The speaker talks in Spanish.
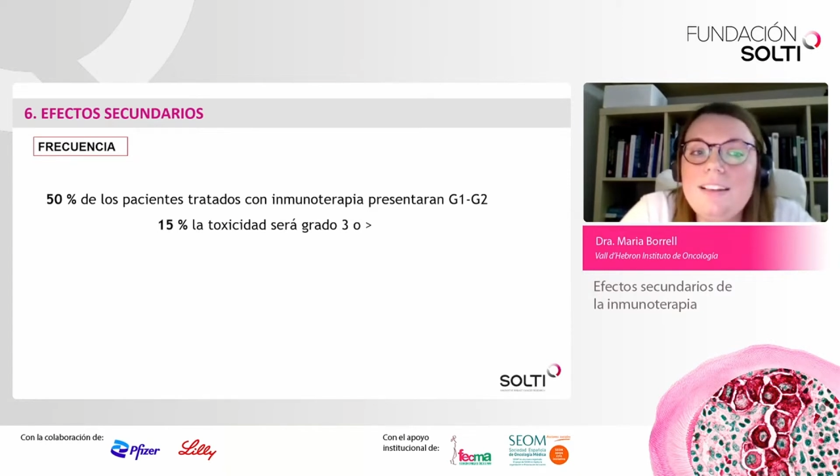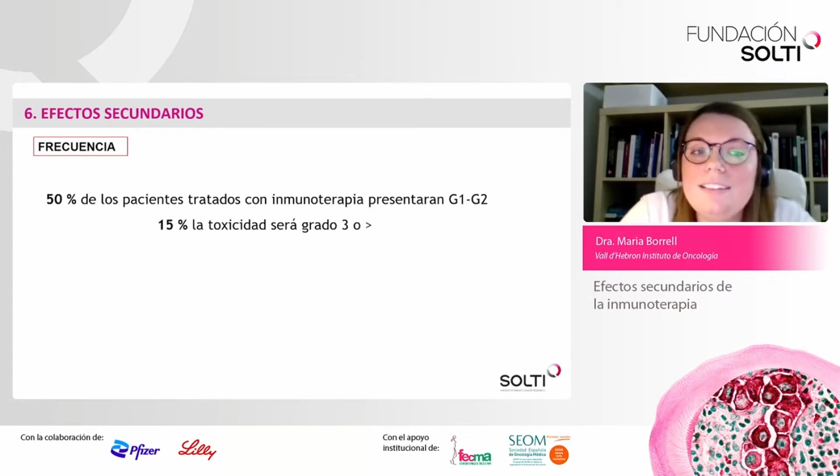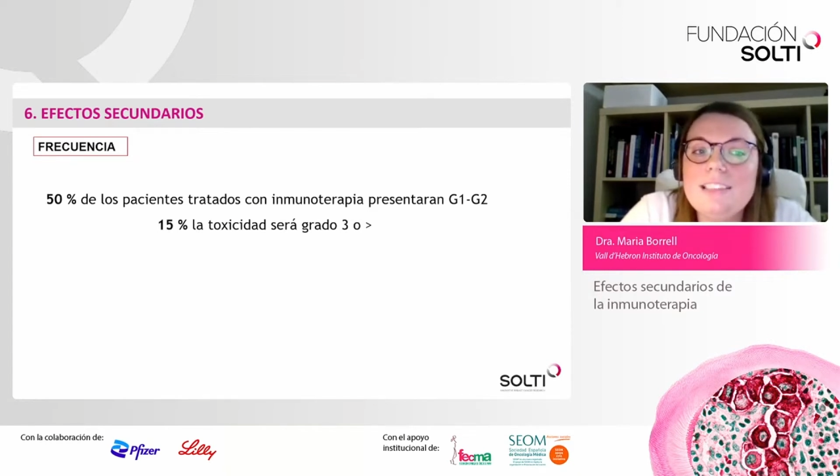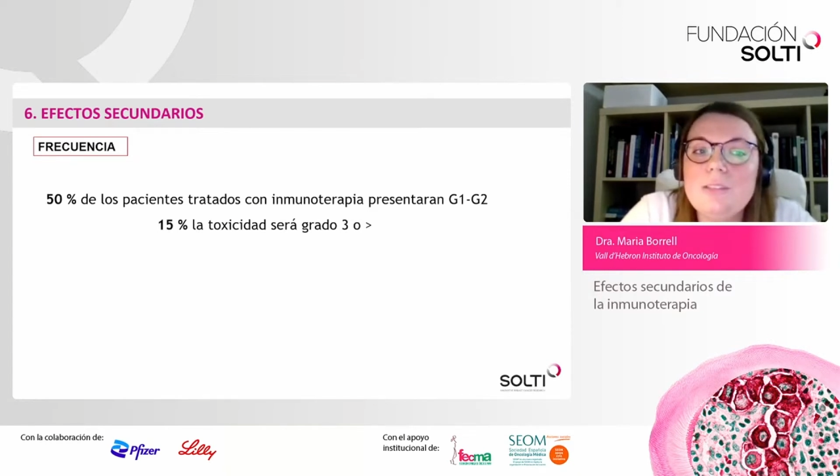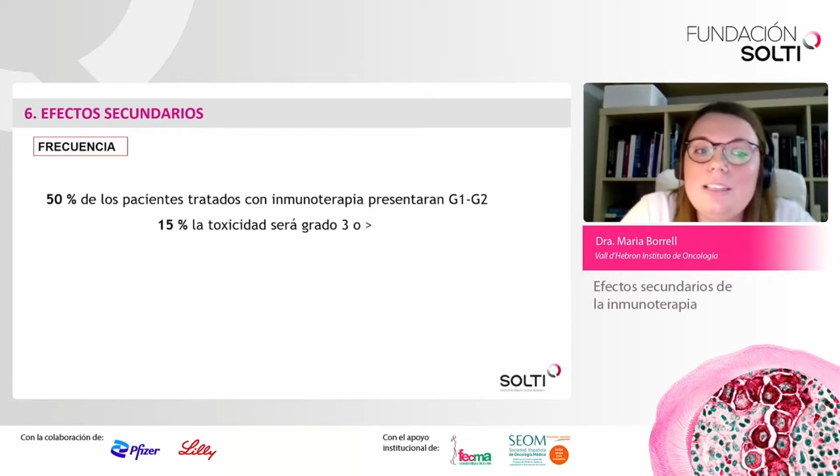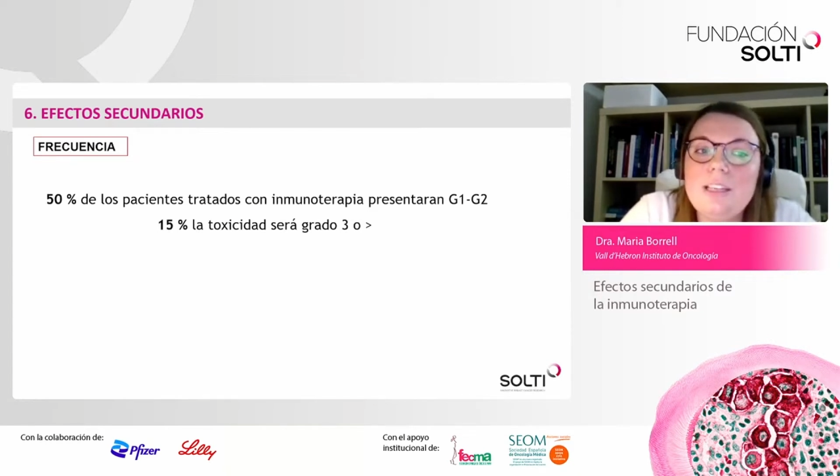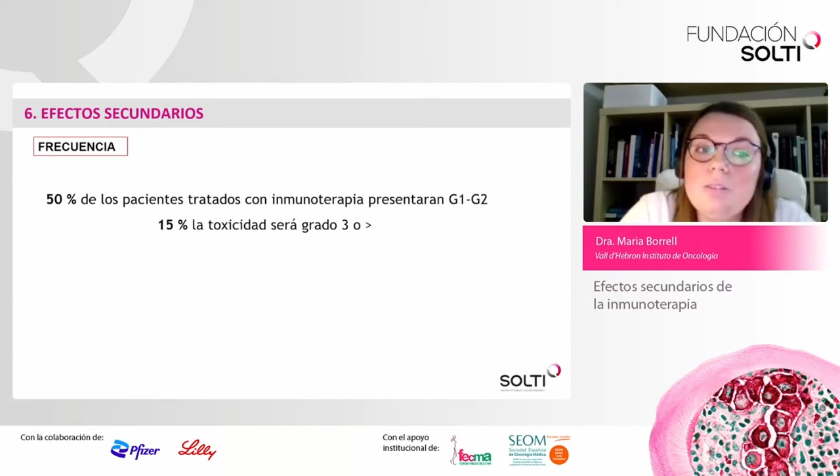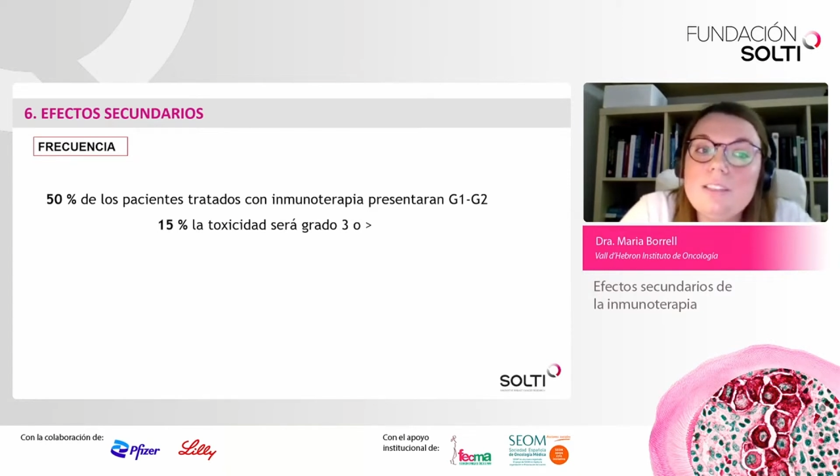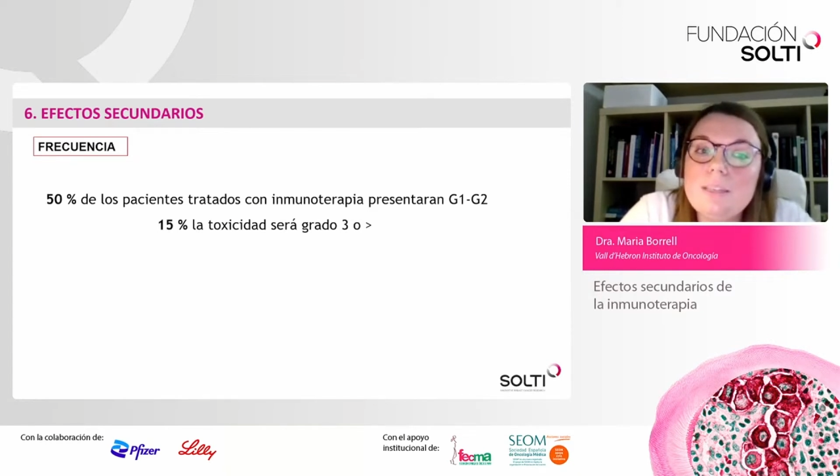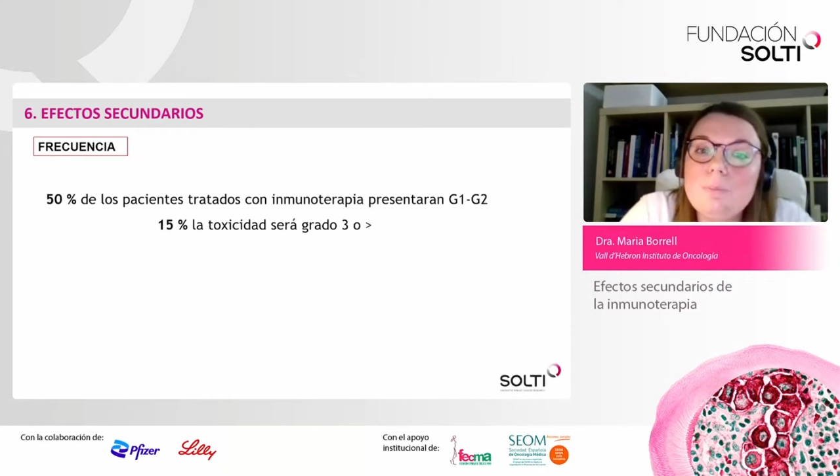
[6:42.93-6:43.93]
hasta un
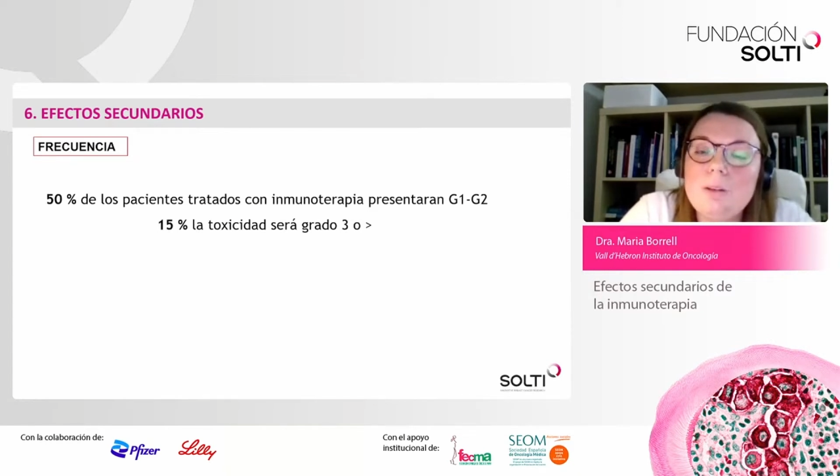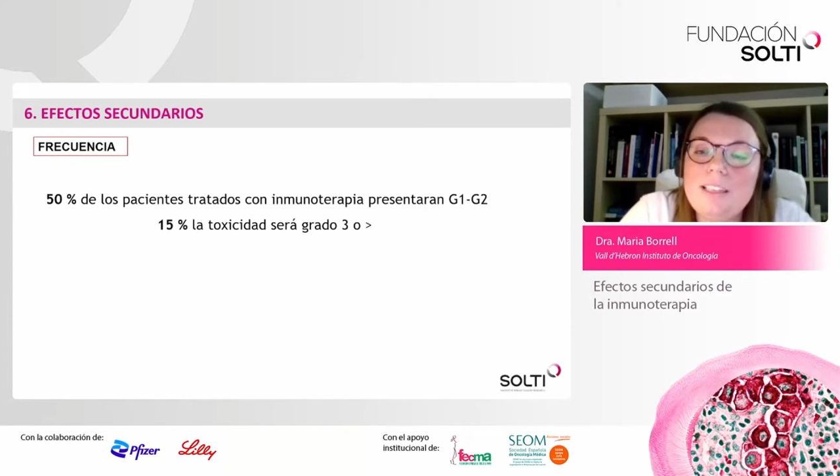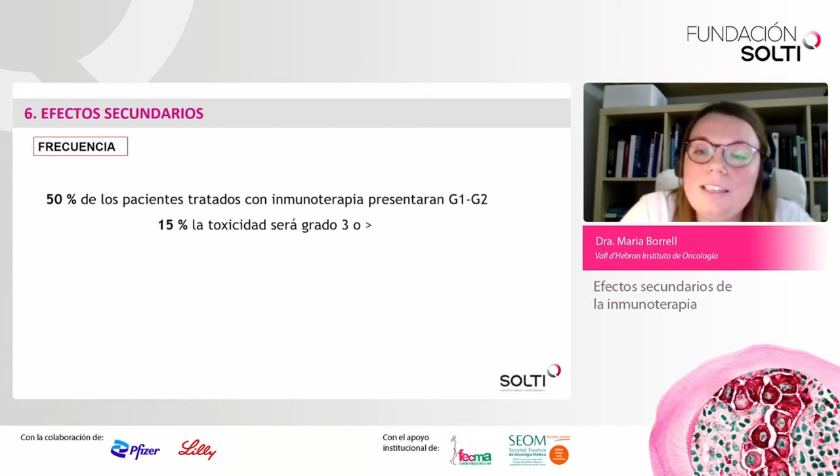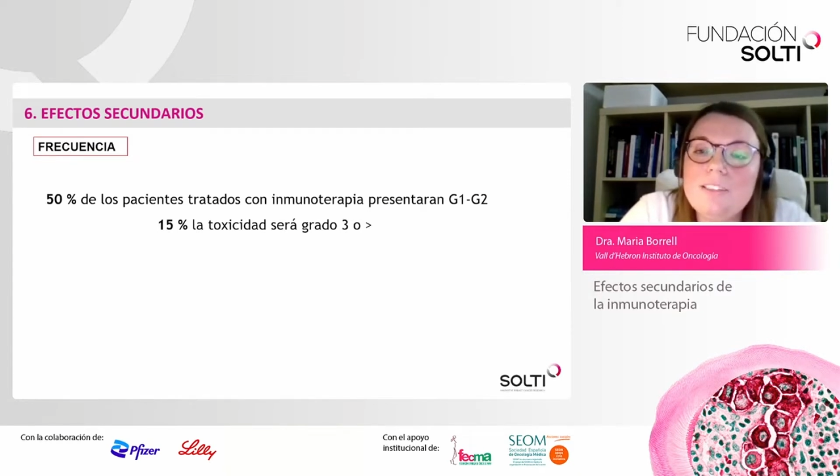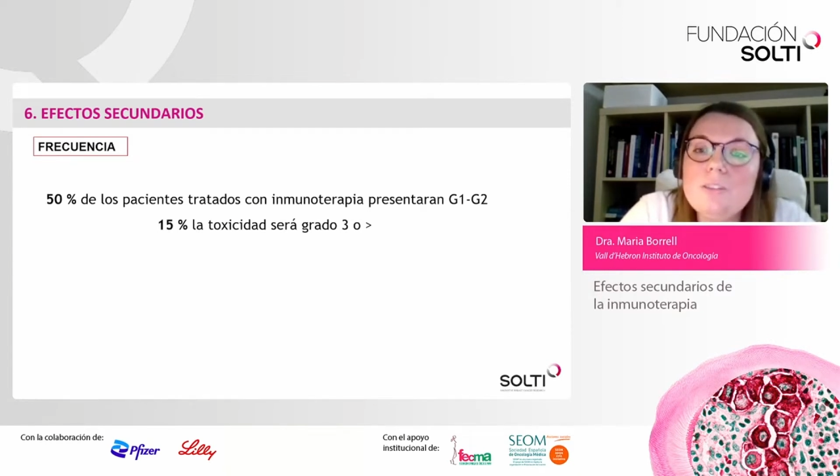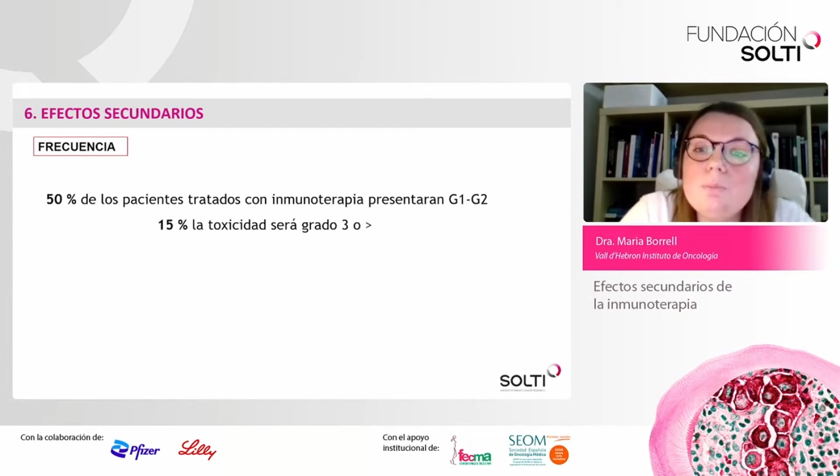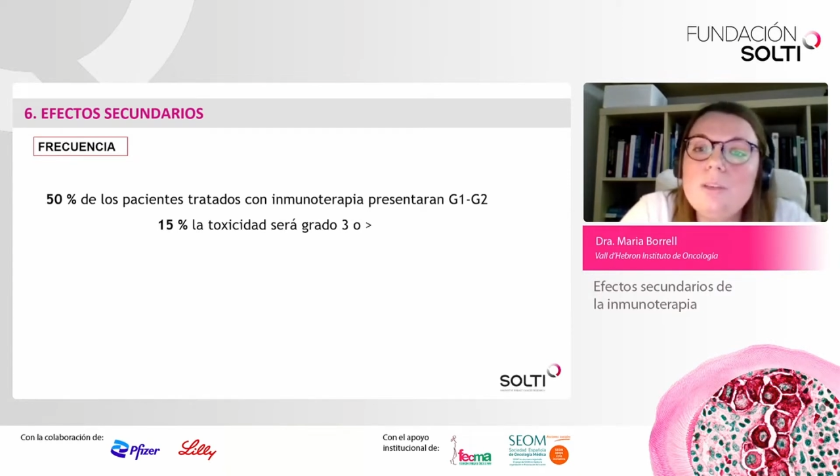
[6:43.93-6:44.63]
50%